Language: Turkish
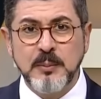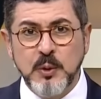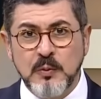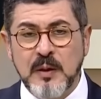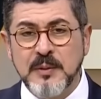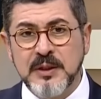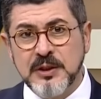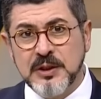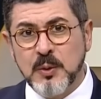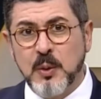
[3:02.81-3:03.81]
yuvamdaki
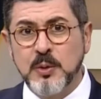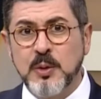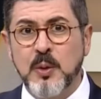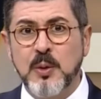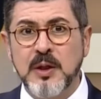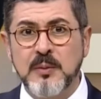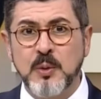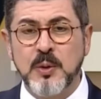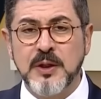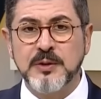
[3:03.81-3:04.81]
şeyi orada
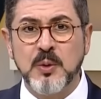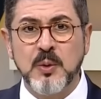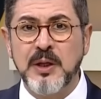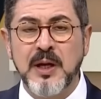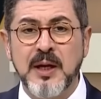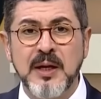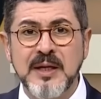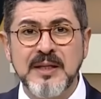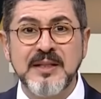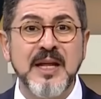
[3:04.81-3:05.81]
öğretmiyorlarsa oraya
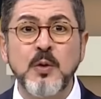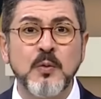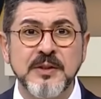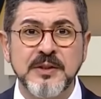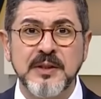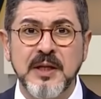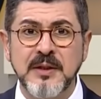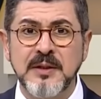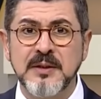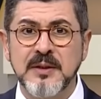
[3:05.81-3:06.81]
ne yuvası
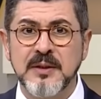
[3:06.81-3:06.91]
denir?